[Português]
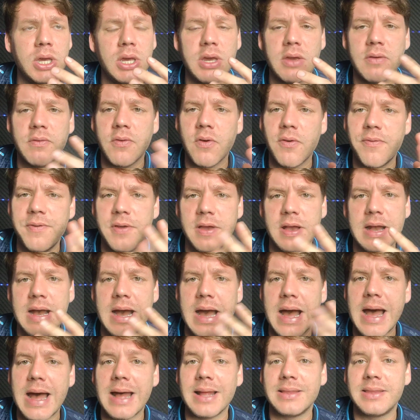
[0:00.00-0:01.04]
e vou
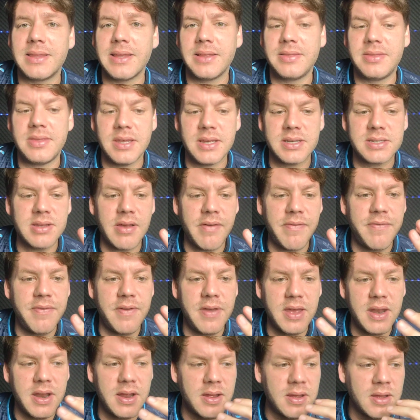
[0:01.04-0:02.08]
ficar até
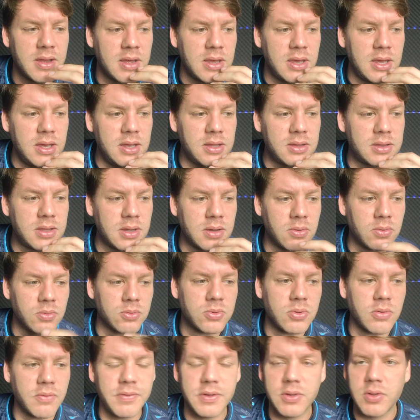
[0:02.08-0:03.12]
terça-feira, então
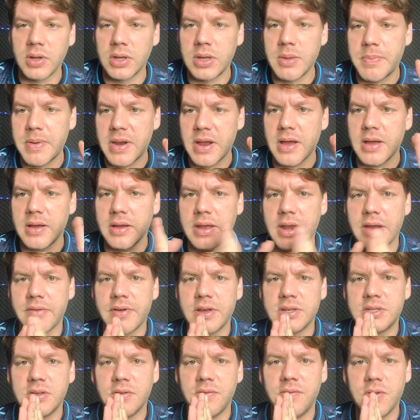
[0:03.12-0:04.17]
tô vindo aqui para
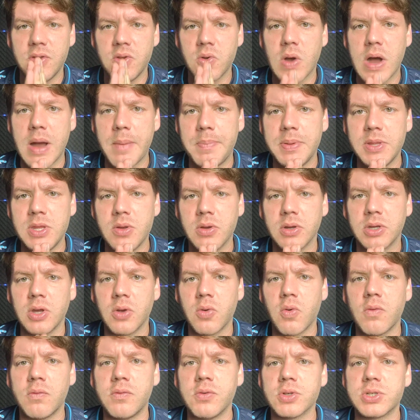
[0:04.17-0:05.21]
gravar esse vídeo rapidinho aqui
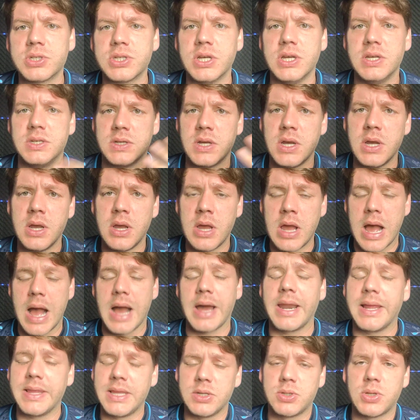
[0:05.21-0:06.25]
com vocês.
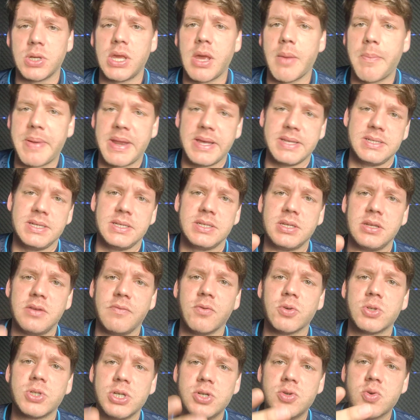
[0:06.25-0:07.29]
Agradeço aqui a presença de
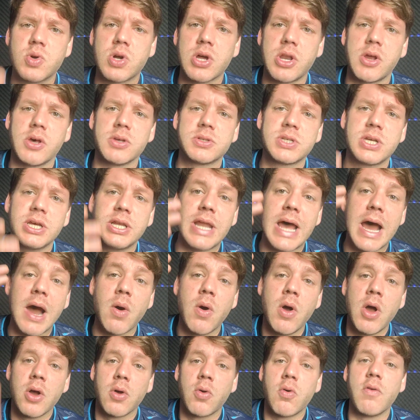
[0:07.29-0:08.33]
vocês no nosso
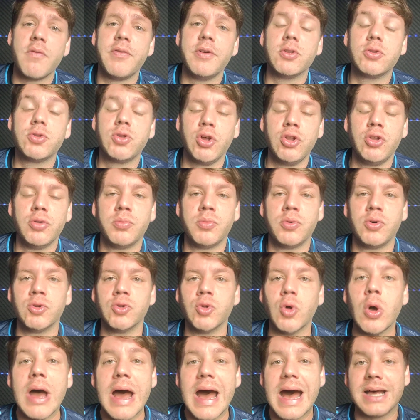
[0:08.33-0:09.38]
canal. Convido todo
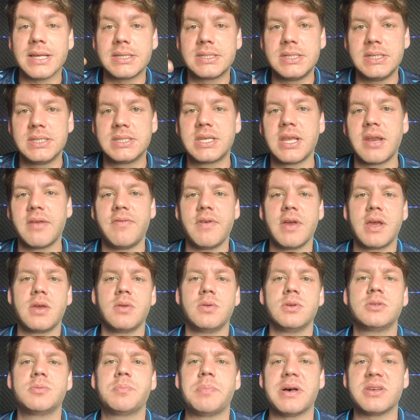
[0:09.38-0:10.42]
mundo a se inscrever aqui
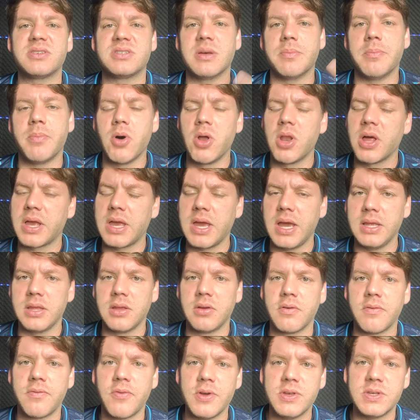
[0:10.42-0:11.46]
no Espaço da Bola, que ainda
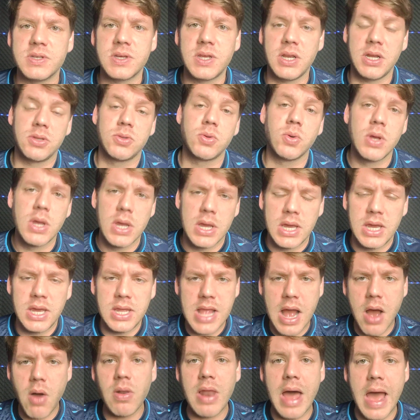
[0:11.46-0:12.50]
não foi inscrito, e
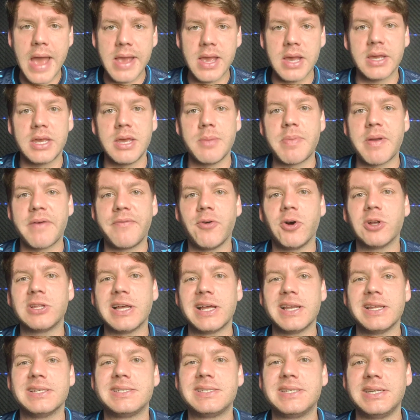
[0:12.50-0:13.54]
dar o like aqui para
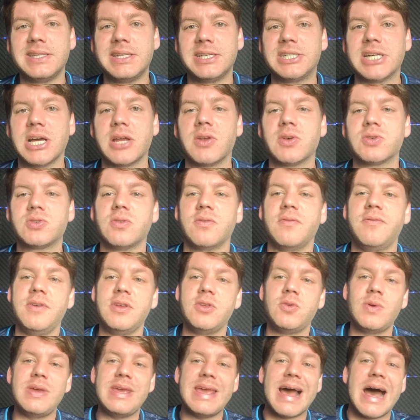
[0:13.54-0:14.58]
fortalecer, deixar nosso
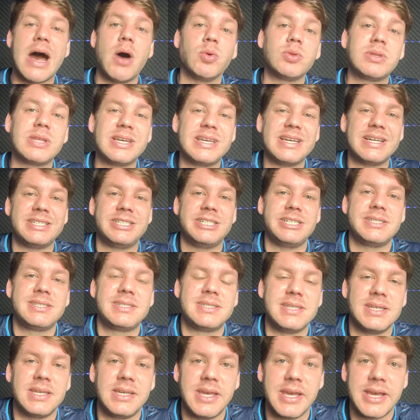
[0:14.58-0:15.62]
vídeo em alta e a gente
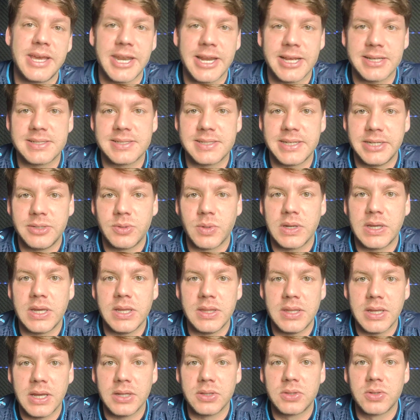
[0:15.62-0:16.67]
seguir crescendo aqui
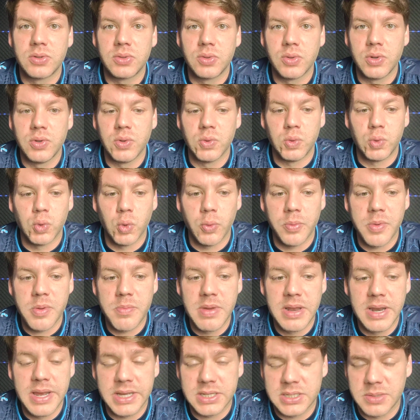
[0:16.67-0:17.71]
dentro do YouTube.
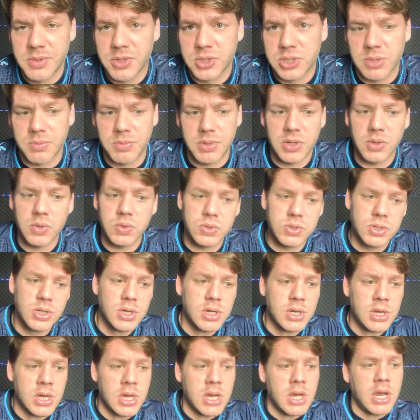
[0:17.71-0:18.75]
Beleza, meus amigos?
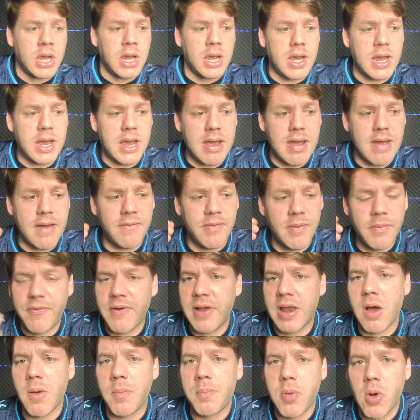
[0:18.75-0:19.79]
É, vamos
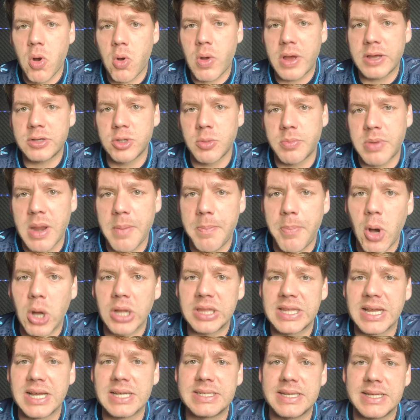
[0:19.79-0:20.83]
falar um pouco aí sobre a
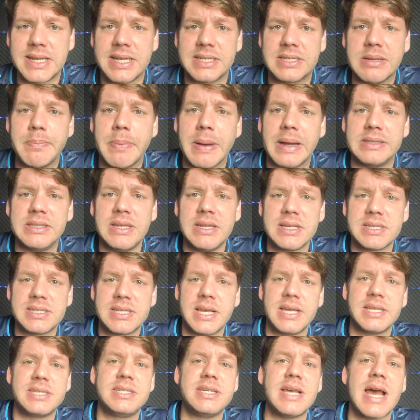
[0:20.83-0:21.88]
importância dessa partida
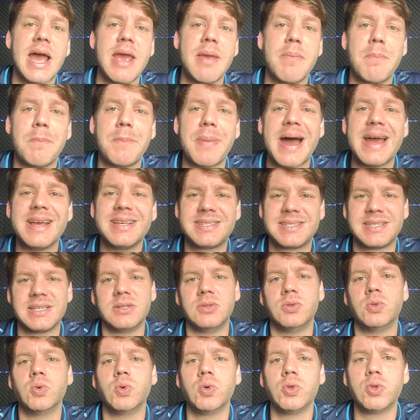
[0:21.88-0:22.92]
CSA e
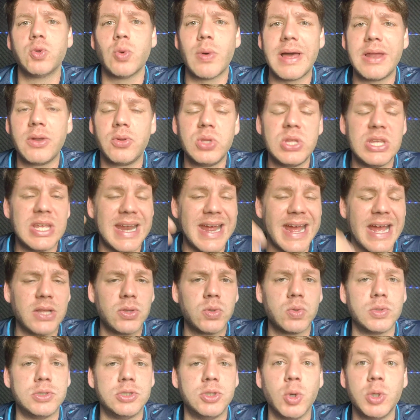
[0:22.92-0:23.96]
Paysandu, duelo
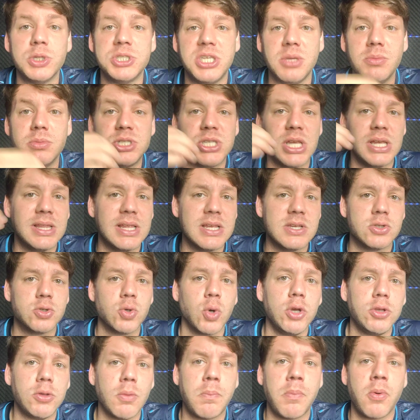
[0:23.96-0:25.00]
direto. Os dois times têm
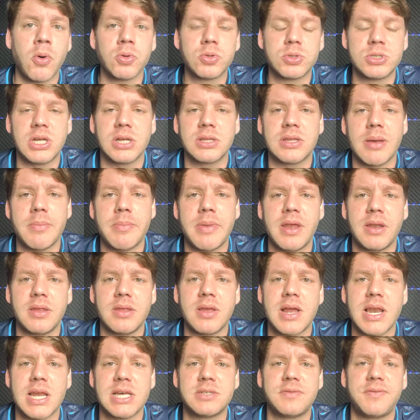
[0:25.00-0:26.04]
18 pontos na tabela
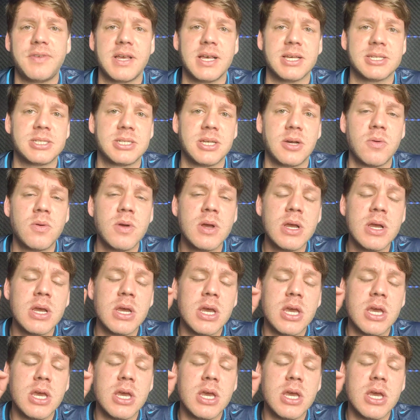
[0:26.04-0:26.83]
de classificação